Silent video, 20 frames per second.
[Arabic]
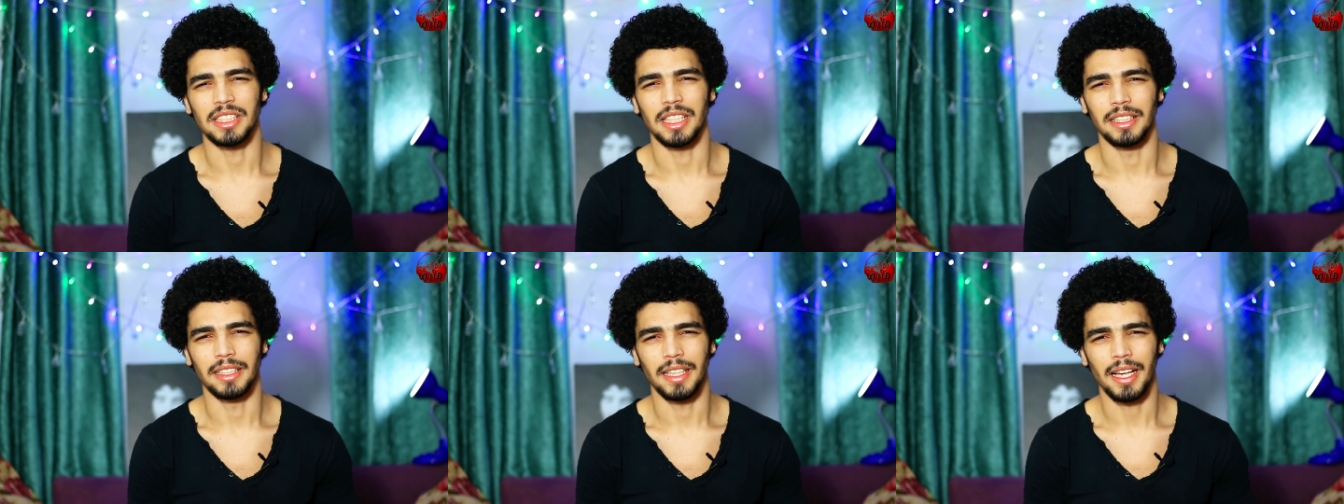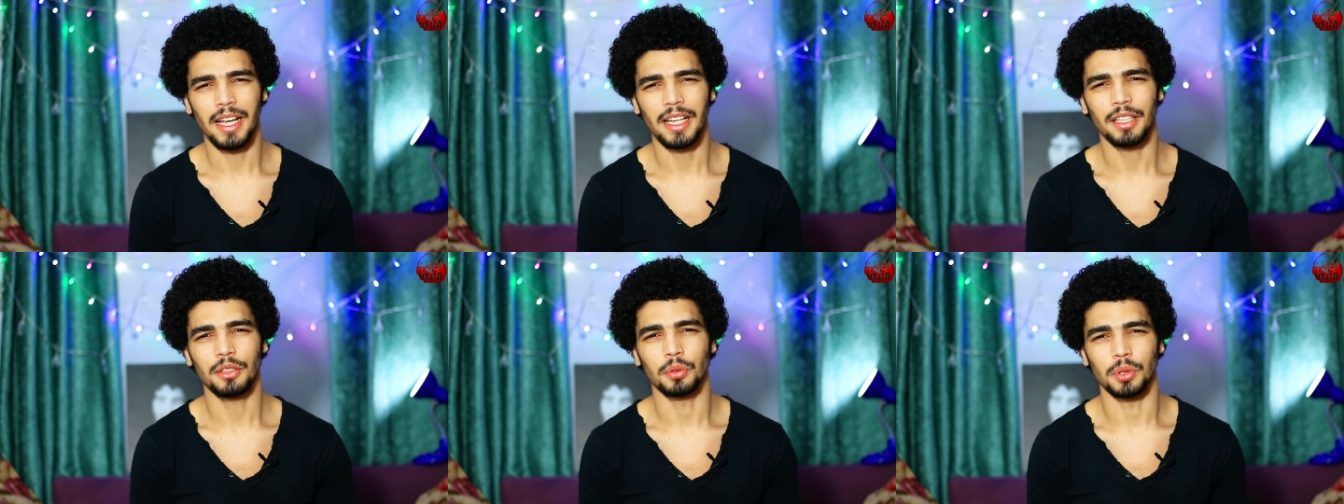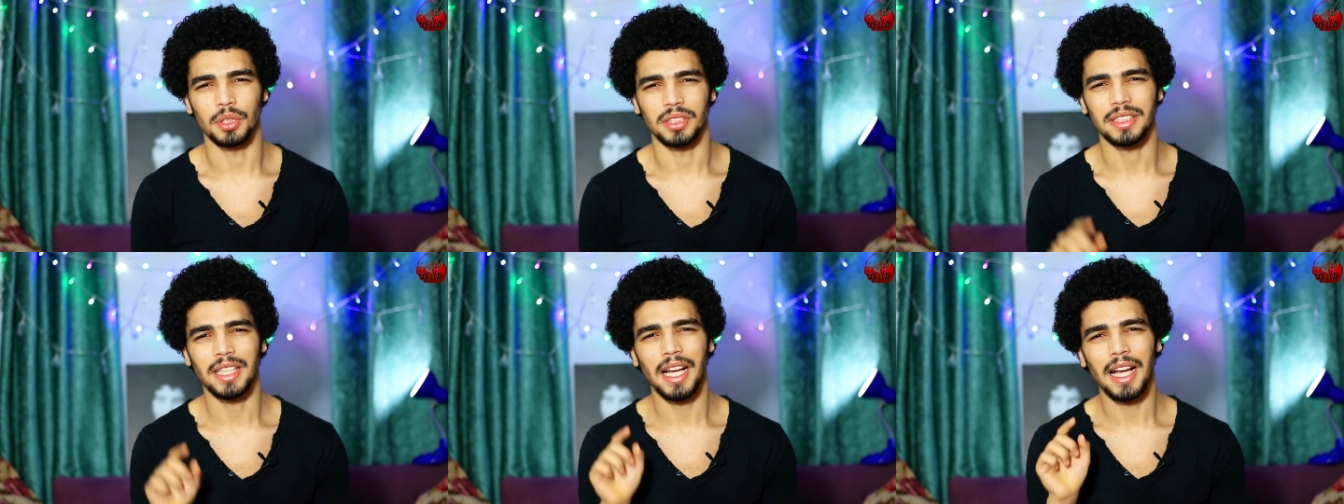
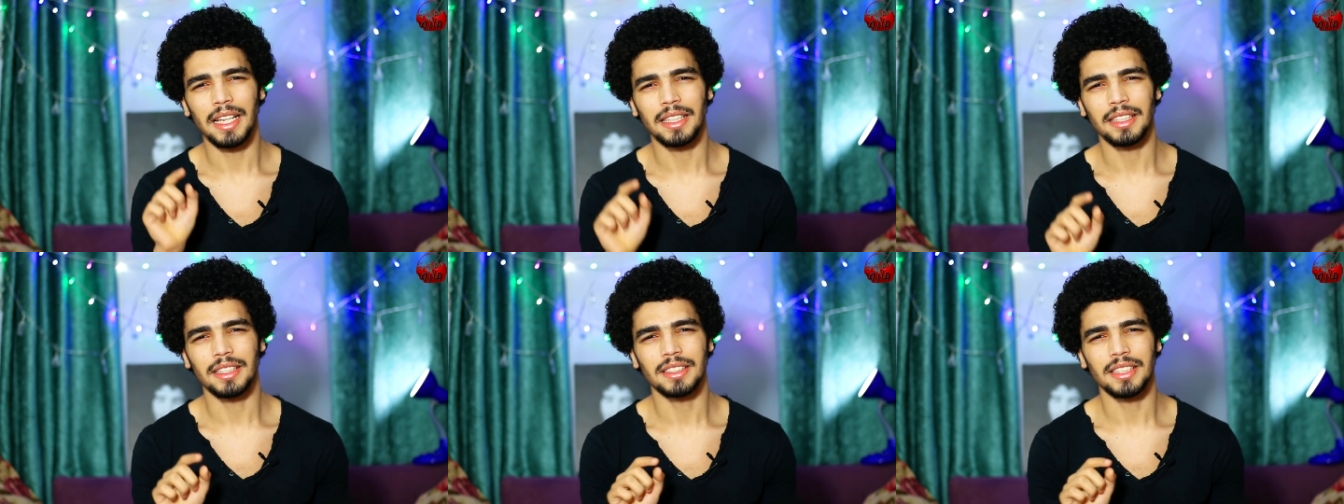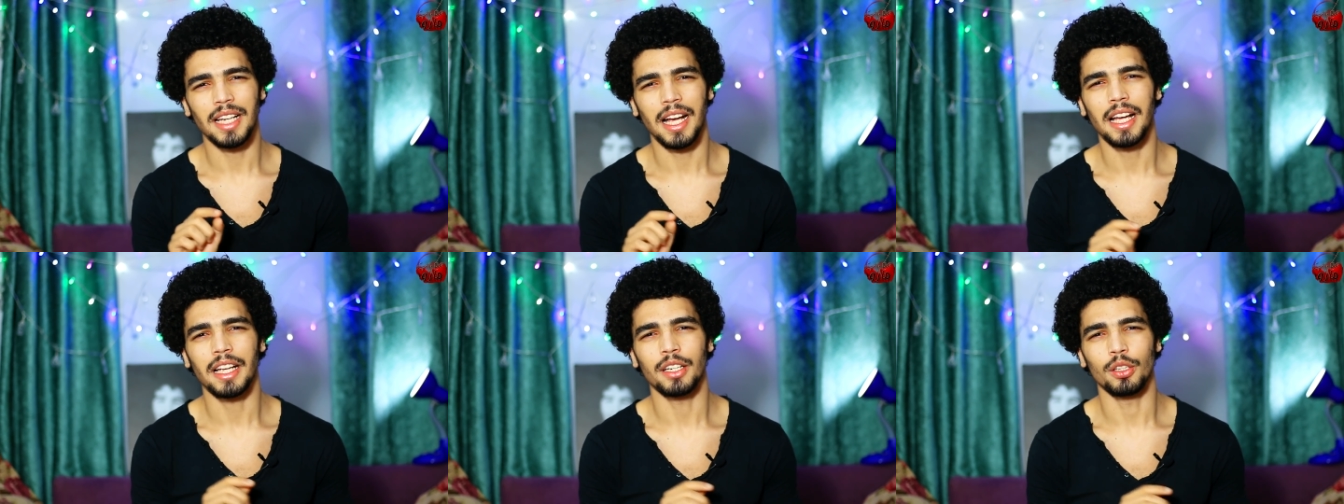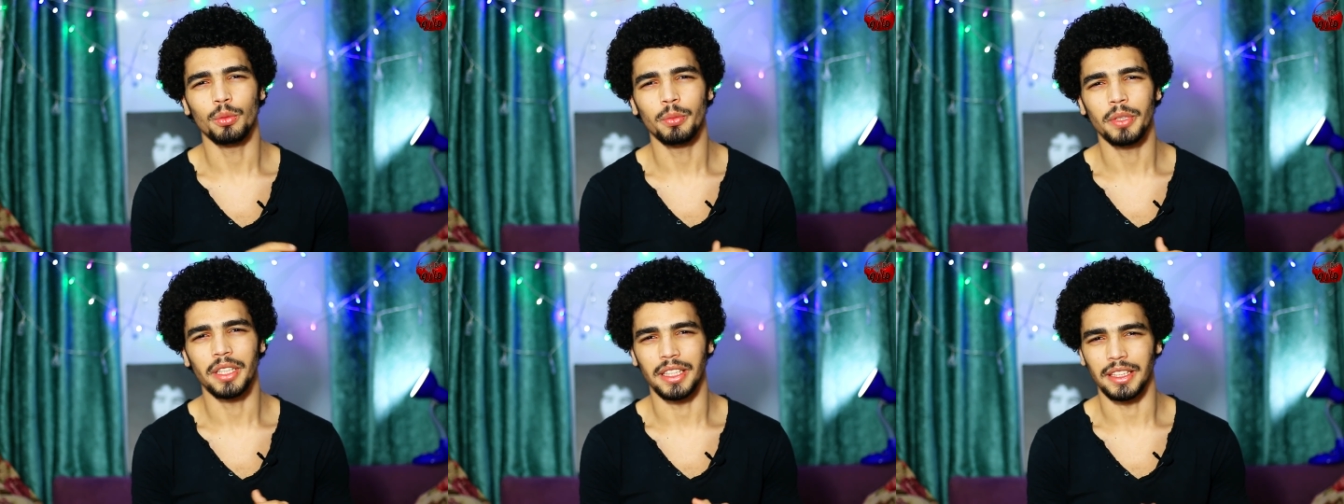صدقت والساعة 9
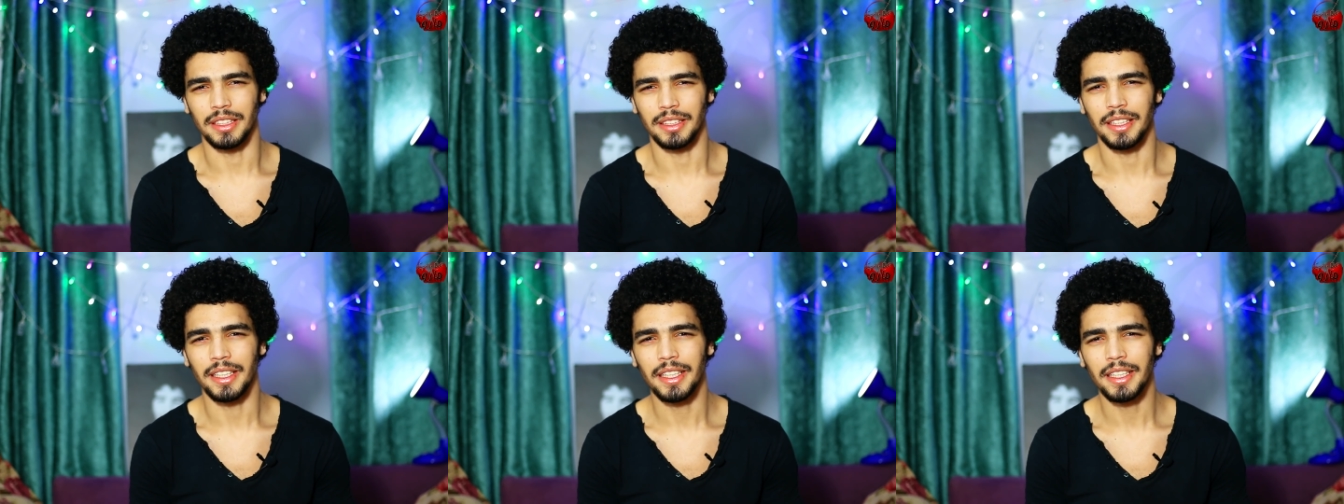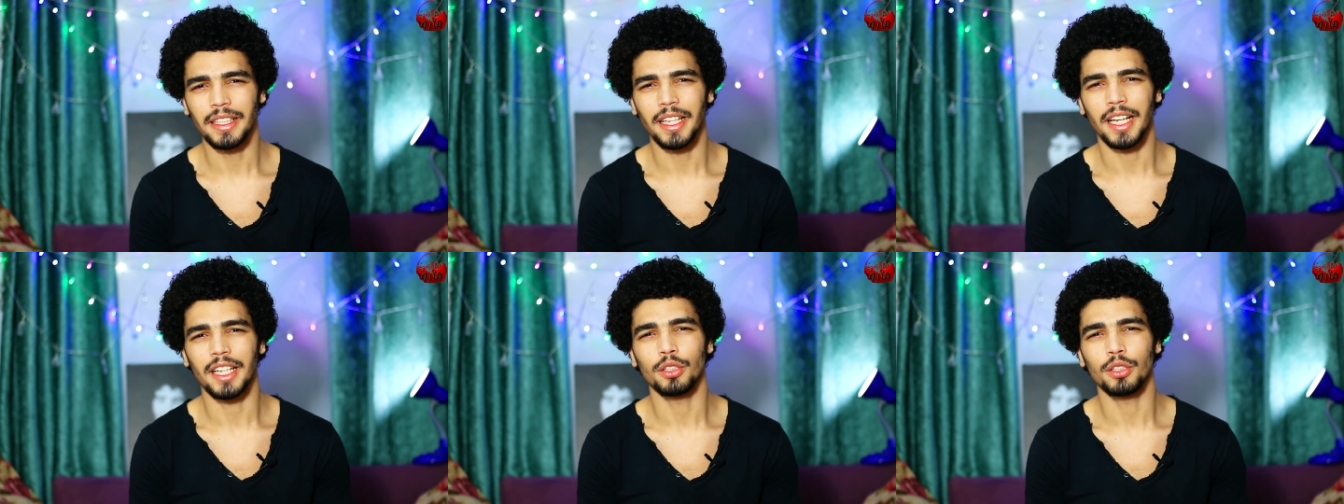يوم الاثنين